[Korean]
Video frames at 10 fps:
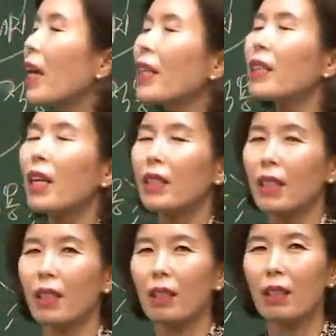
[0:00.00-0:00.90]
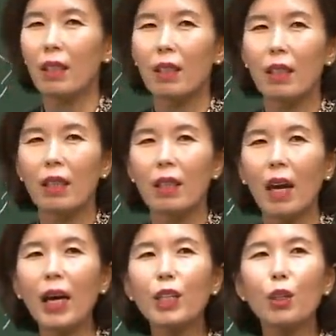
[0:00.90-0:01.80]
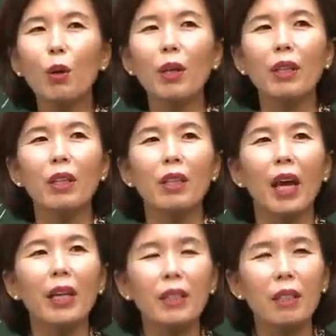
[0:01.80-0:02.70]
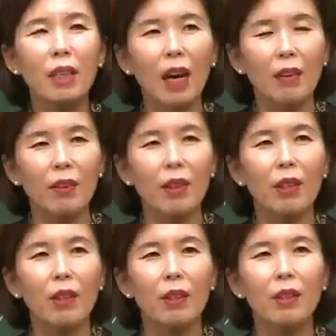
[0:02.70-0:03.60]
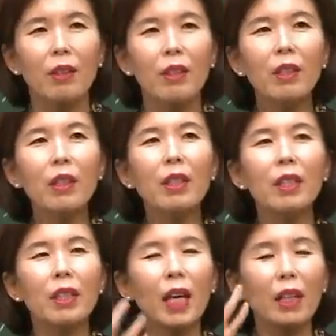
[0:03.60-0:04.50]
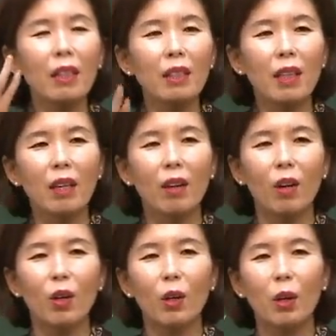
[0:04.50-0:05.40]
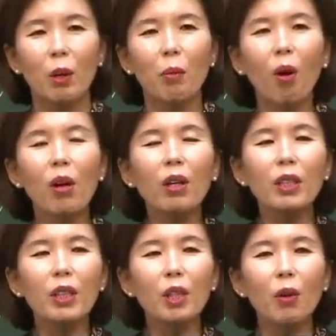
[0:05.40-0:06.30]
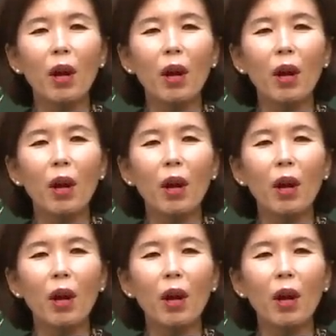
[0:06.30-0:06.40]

예 체질, 가지고 있는 예 습관, 늘 세상적인 거, 먹을 것을